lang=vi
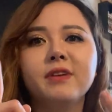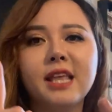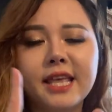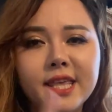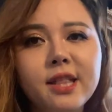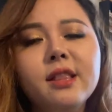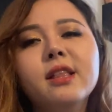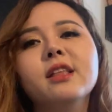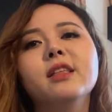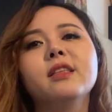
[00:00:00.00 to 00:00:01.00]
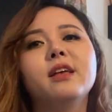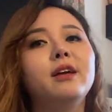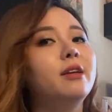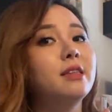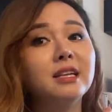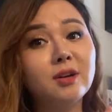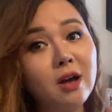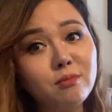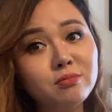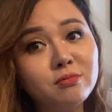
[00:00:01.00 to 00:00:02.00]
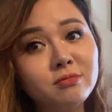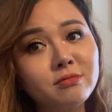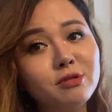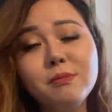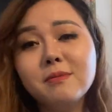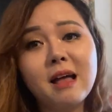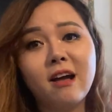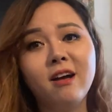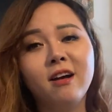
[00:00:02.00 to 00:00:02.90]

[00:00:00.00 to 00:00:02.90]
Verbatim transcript: về tài chính thì tại sao không, đúng không nào?